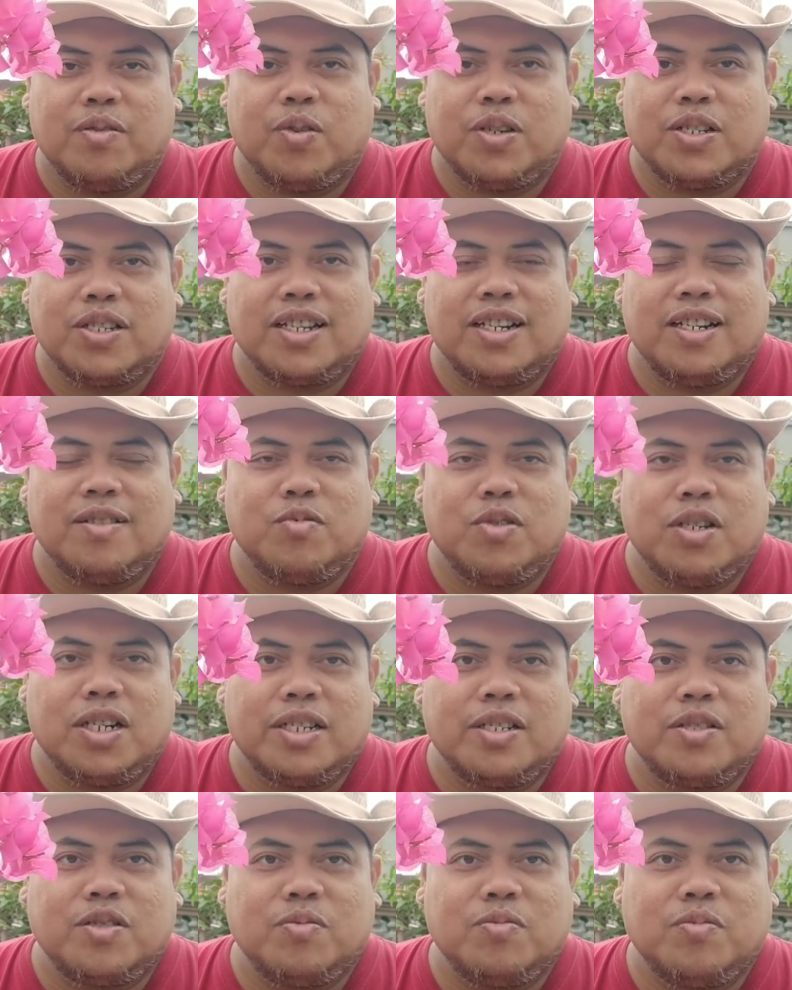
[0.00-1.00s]

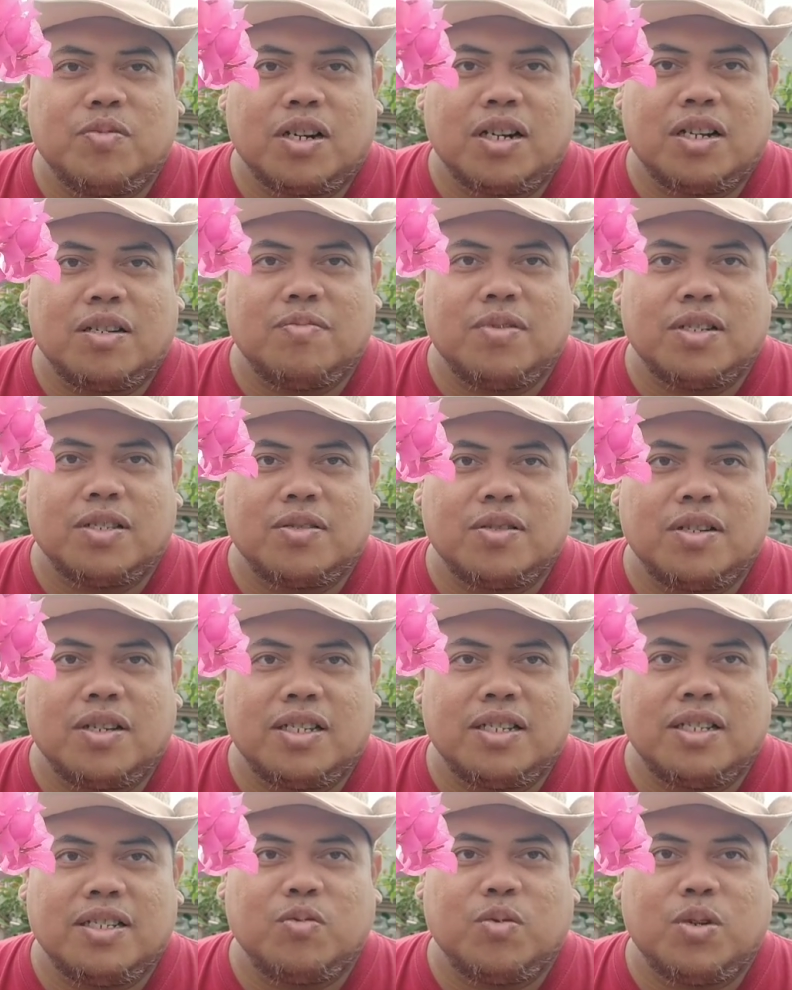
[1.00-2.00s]
Wassalamualaikum
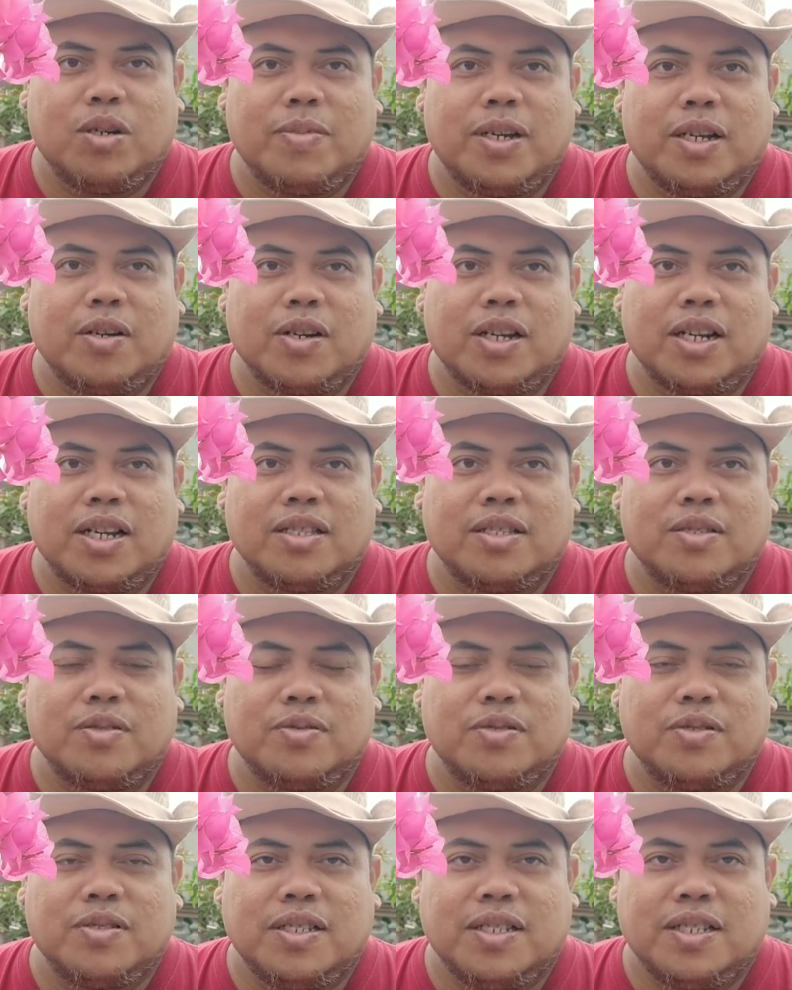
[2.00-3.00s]
warahmatullahi wabarakatuh.
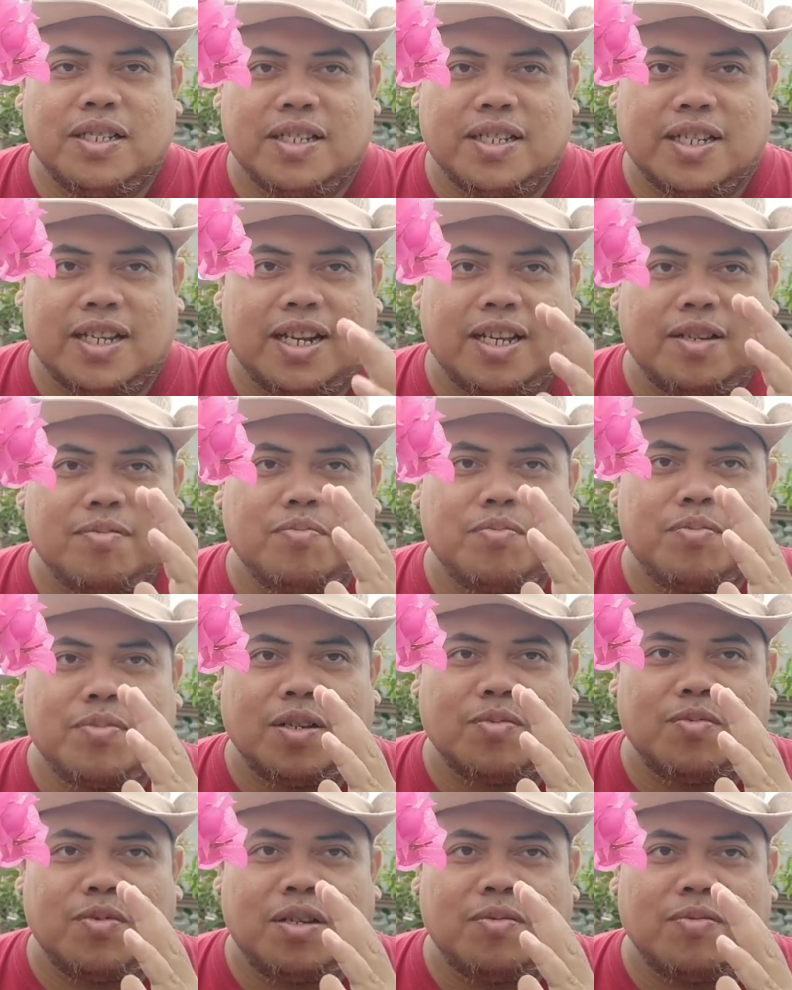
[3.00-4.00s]
Salam
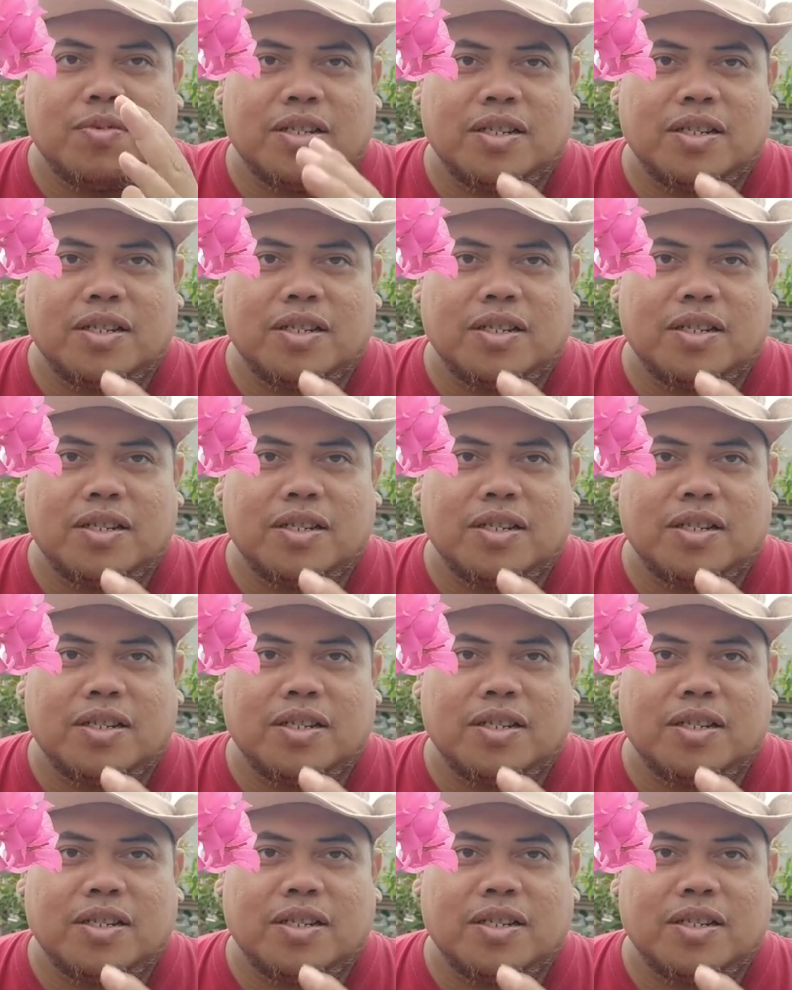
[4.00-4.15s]
tabu